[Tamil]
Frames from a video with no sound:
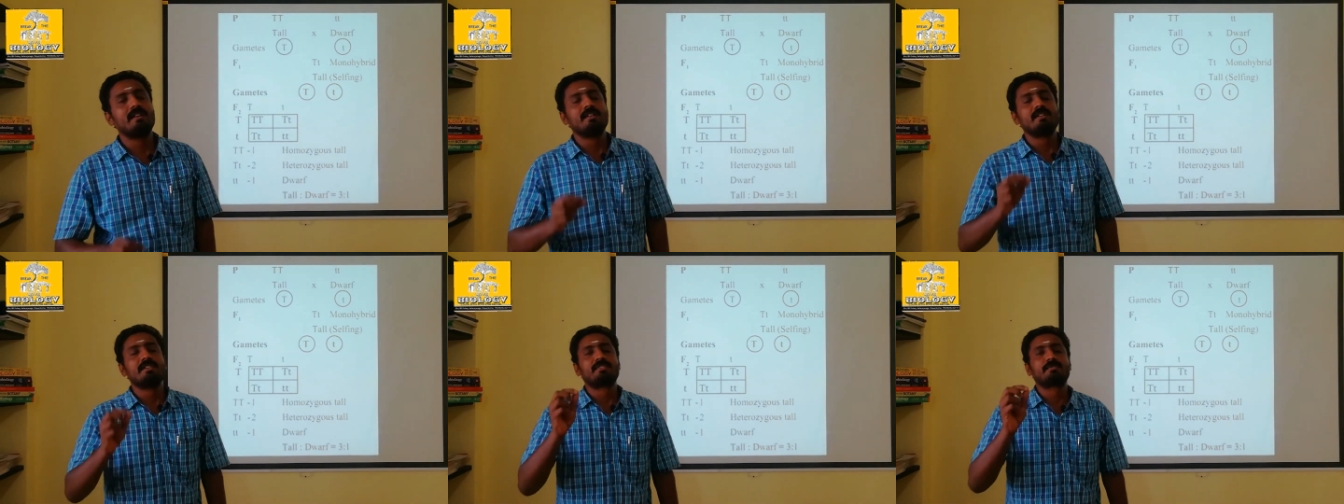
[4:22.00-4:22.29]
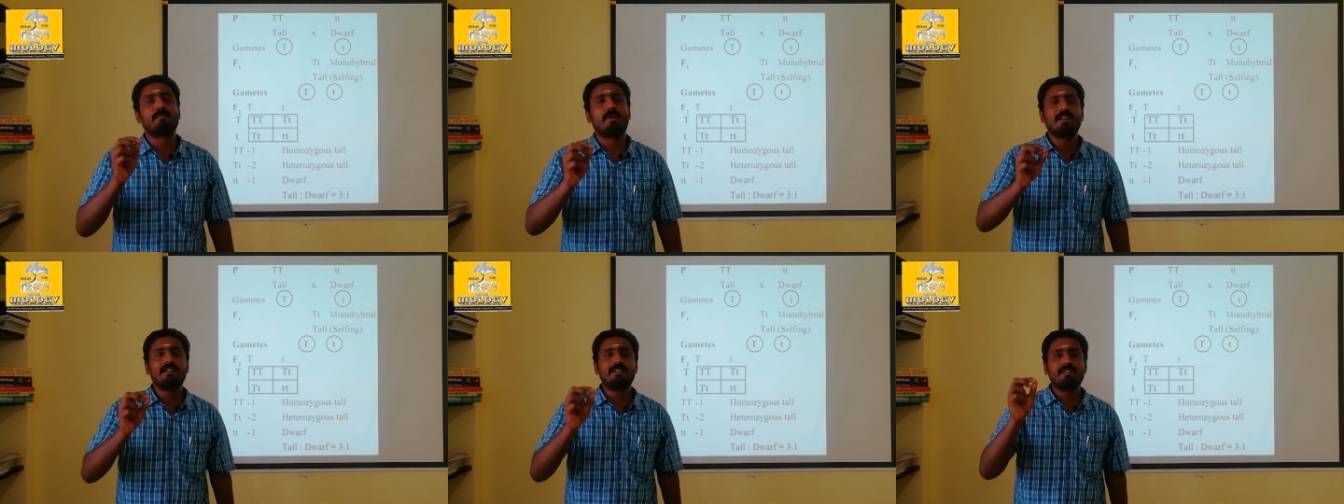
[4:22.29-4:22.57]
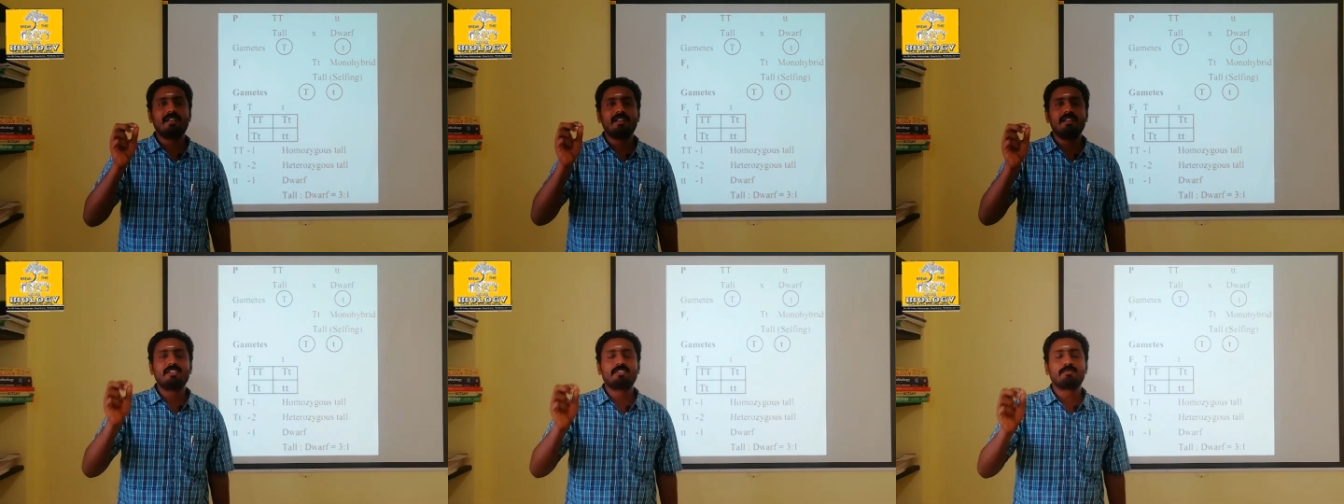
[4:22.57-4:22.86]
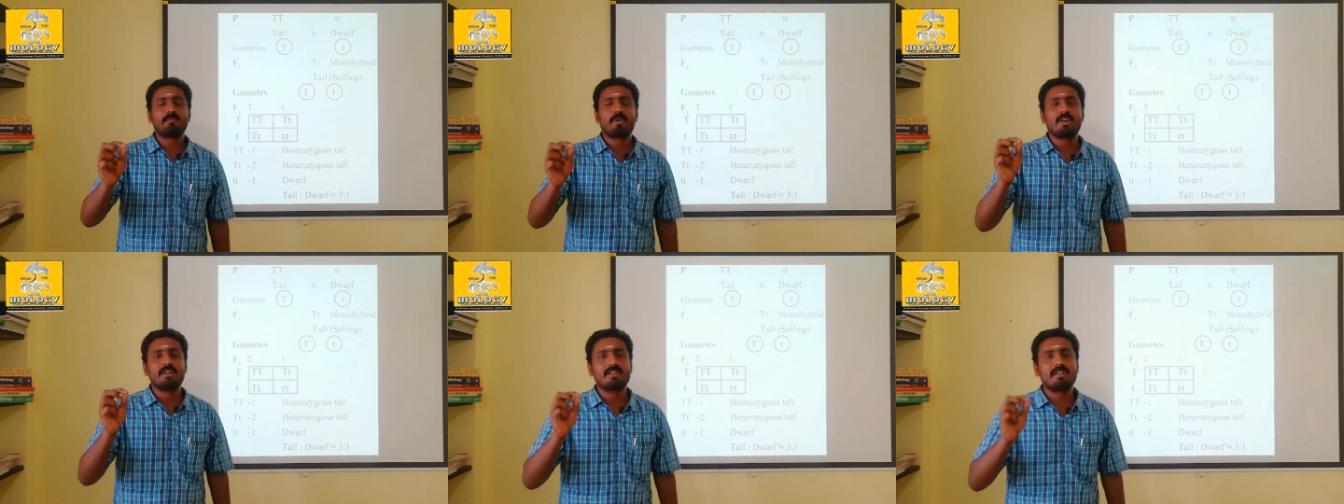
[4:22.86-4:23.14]
ஸ்மால் டி
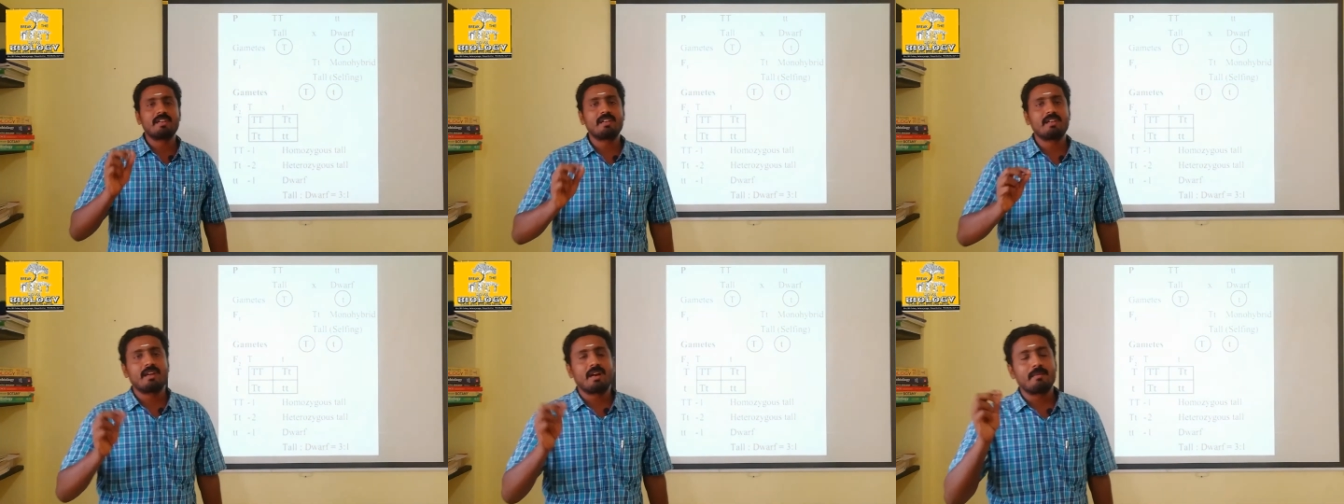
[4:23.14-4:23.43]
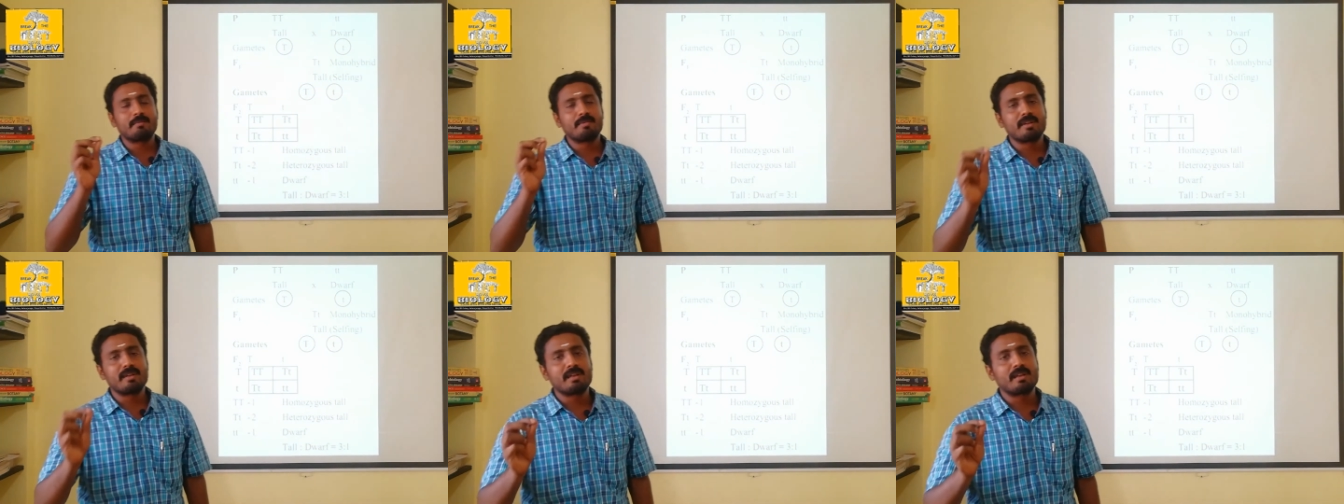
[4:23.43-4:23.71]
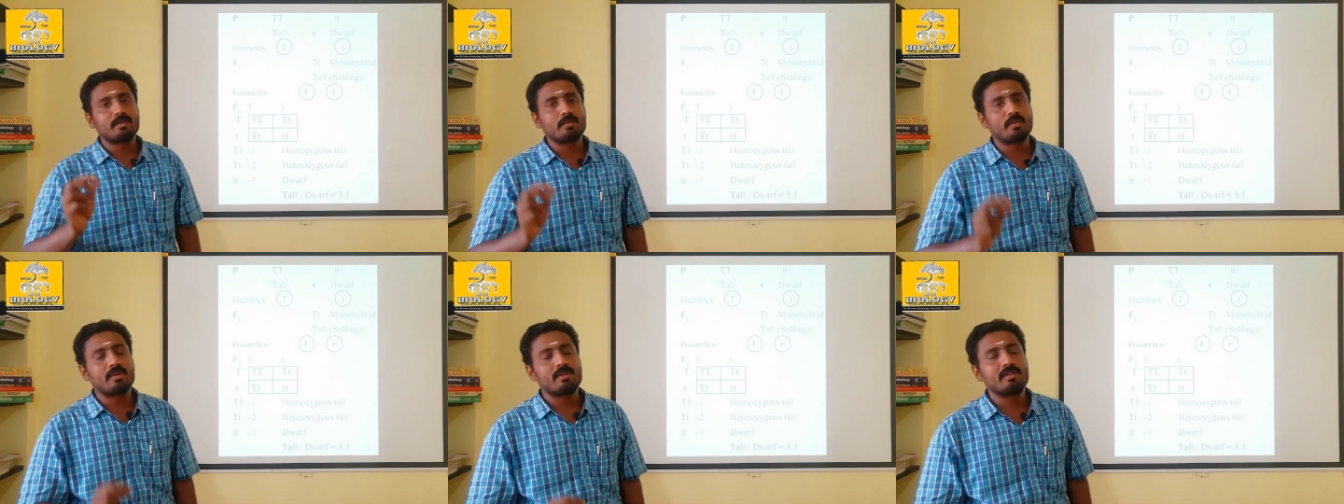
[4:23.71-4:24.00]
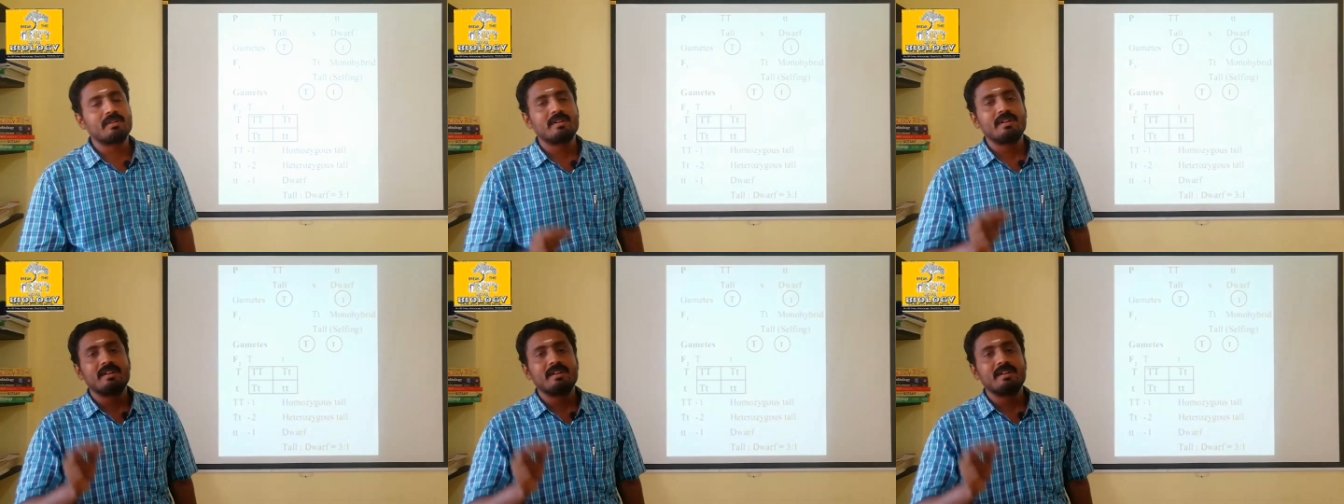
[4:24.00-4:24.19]
ஸ்மால் டி அப்படிங்கிற ஒரு